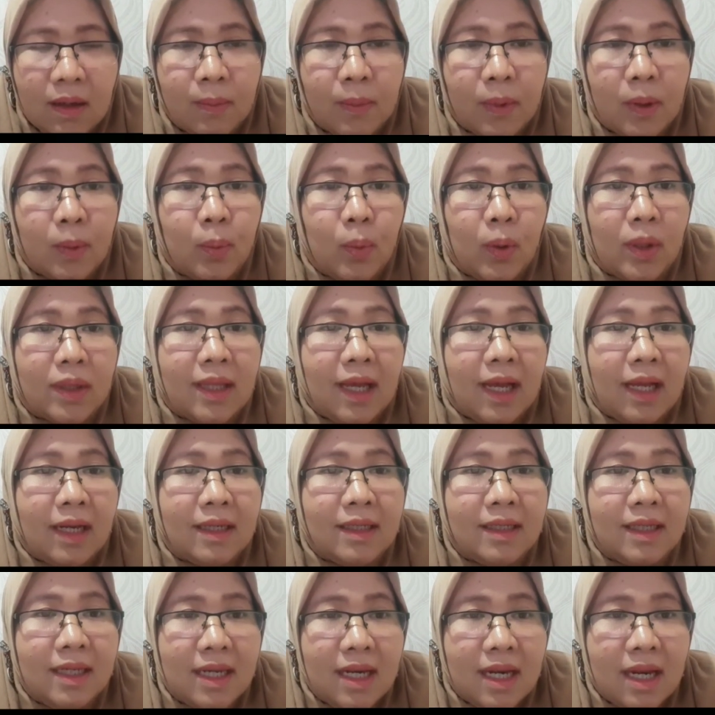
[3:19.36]
berbuat
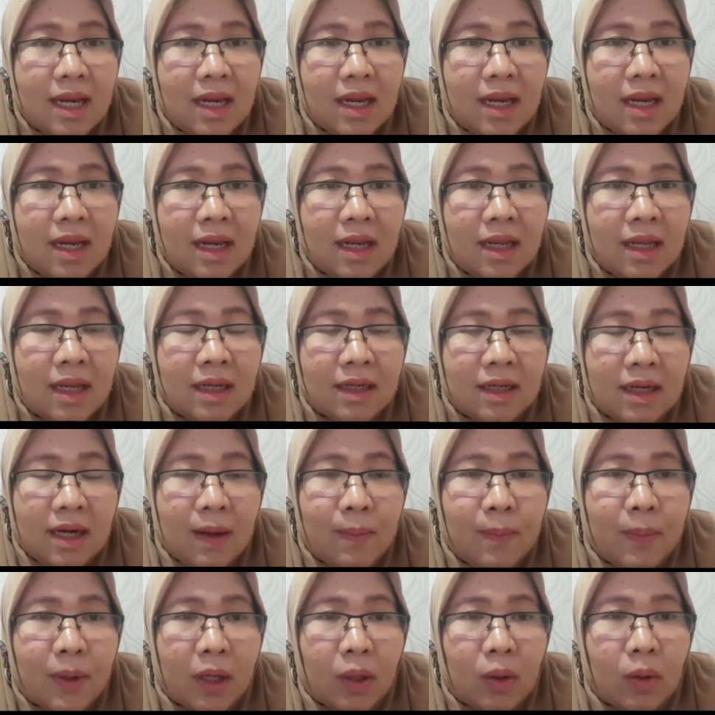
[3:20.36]
adil
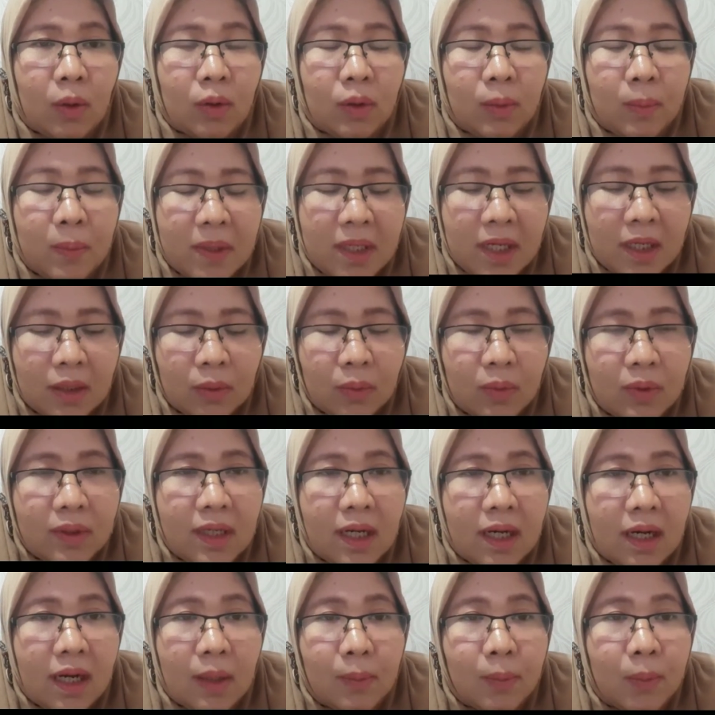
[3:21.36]
dalam berekonominya itu
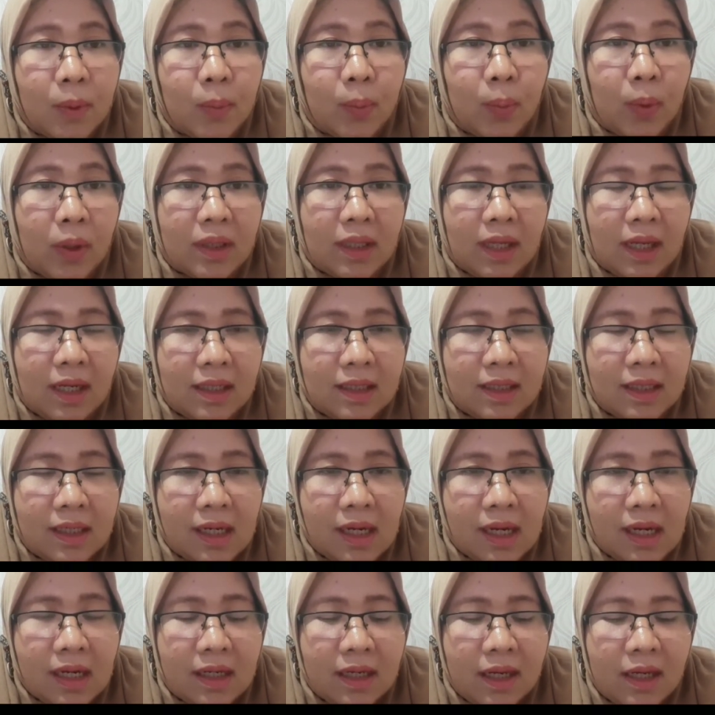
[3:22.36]
dia akan berbuat
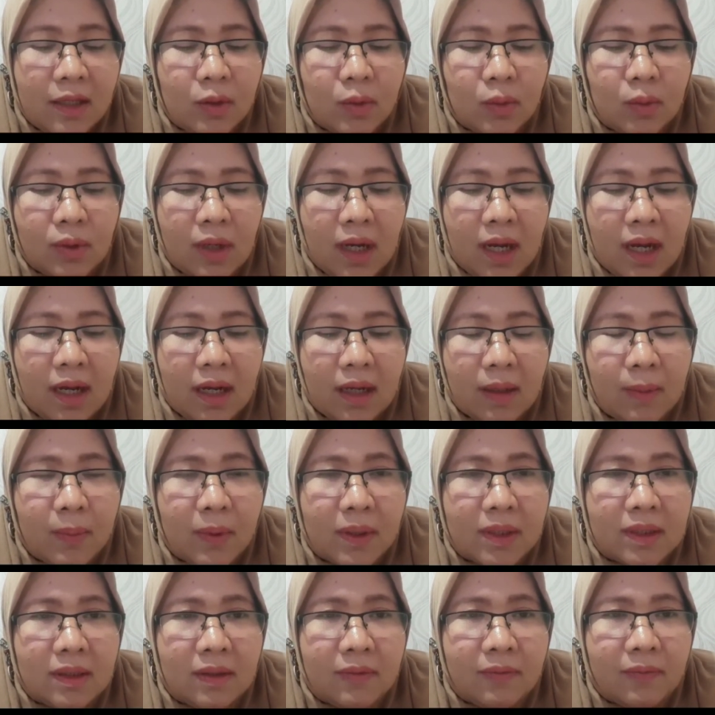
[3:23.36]
adil dia juga akan
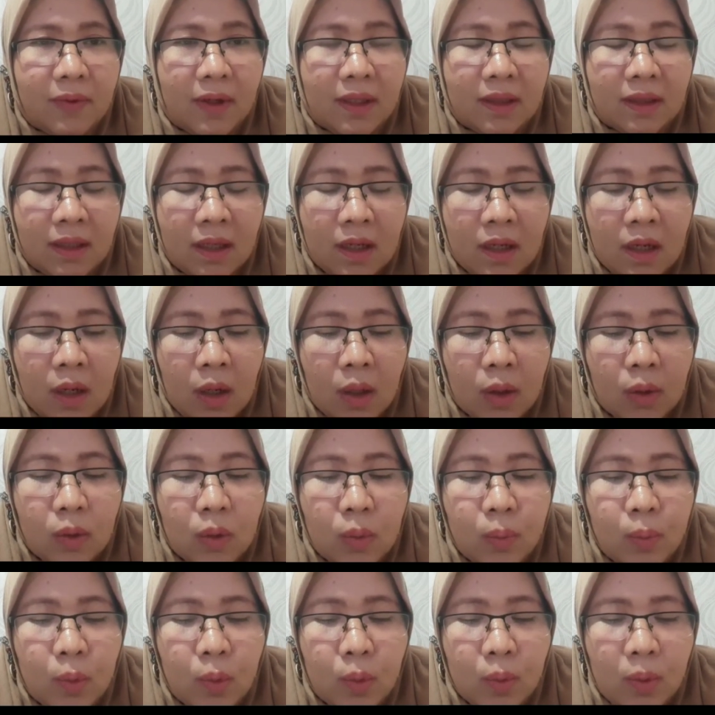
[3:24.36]
bersifat
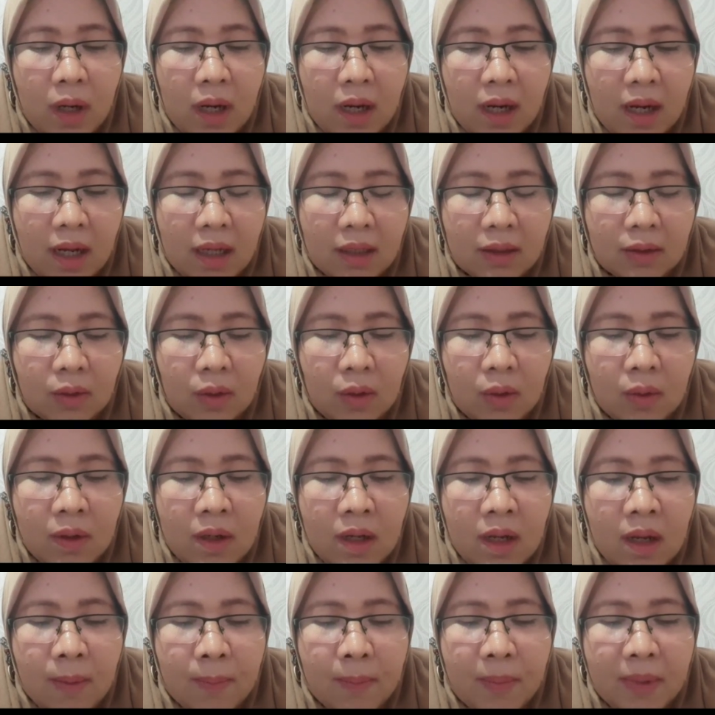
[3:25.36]
nubuah atau
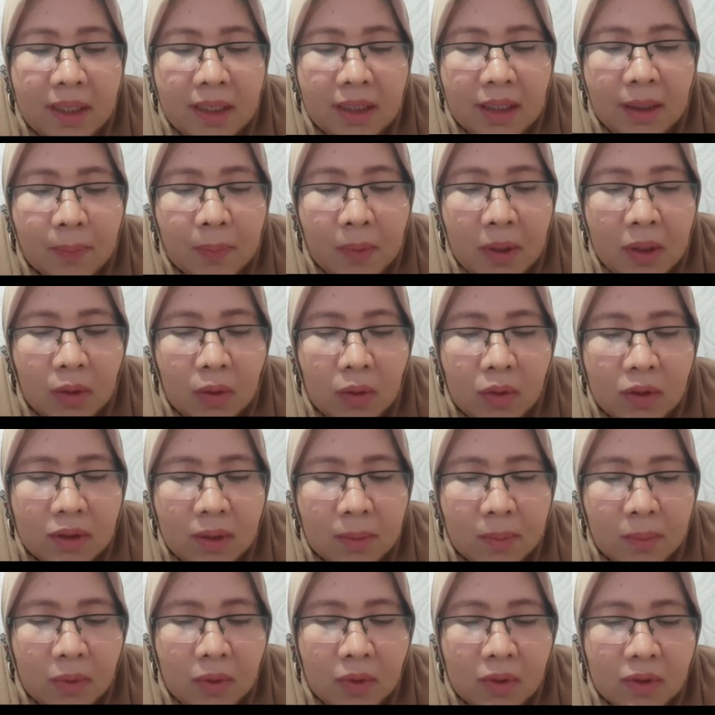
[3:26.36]
menerapkan
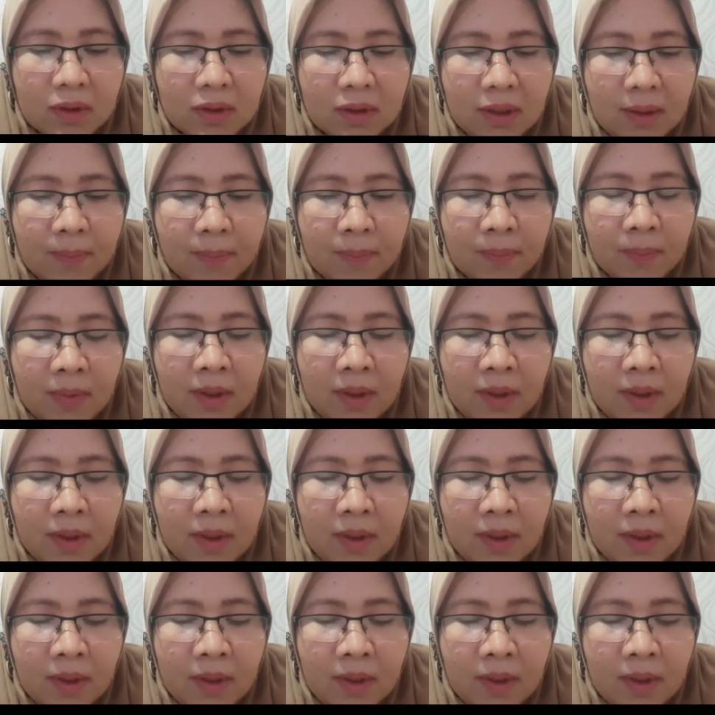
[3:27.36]
konsep-konsep